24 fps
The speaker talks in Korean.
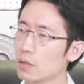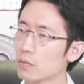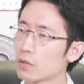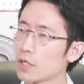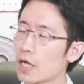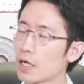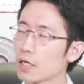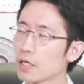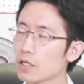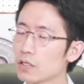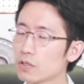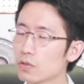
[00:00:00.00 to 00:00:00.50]

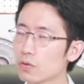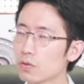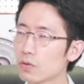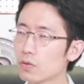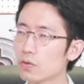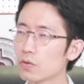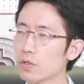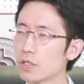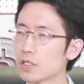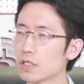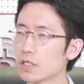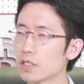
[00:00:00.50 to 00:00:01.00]

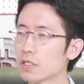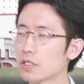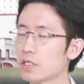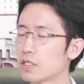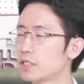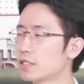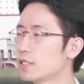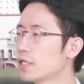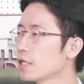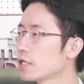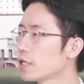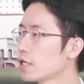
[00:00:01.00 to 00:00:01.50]
단기적으로 이제 사실
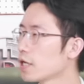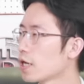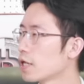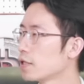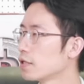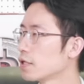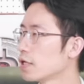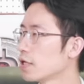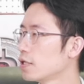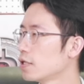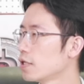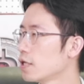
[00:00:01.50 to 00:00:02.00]
스테이킹
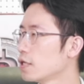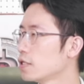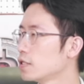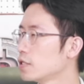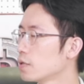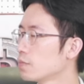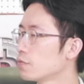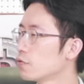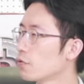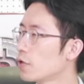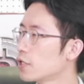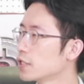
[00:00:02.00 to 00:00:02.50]
안 되는데
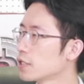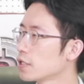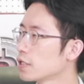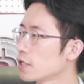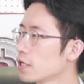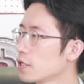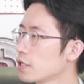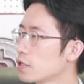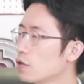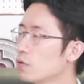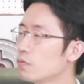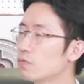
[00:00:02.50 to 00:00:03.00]
ETF 왜
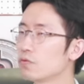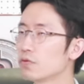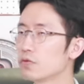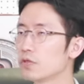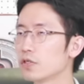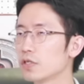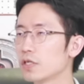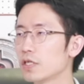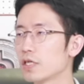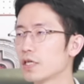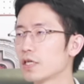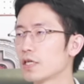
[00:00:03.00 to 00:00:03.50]
사냐 이런
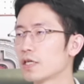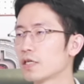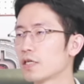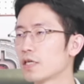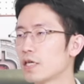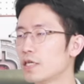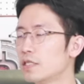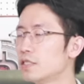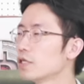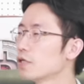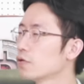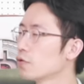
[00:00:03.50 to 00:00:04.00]
분들이
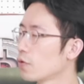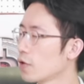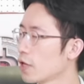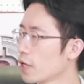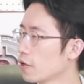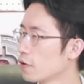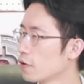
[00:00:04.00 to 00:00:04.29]
계시기도 해요.